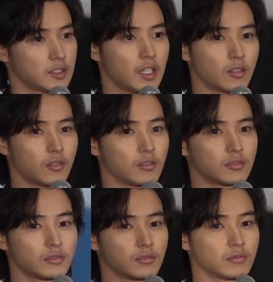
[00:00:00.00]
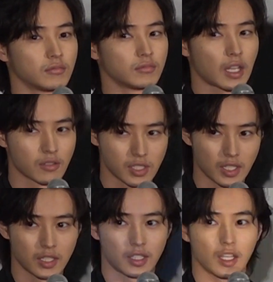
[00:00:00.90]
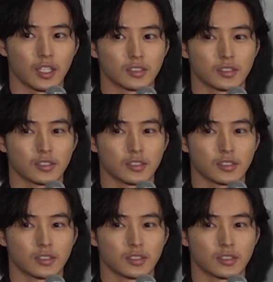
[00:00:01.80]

あの楽しんでいって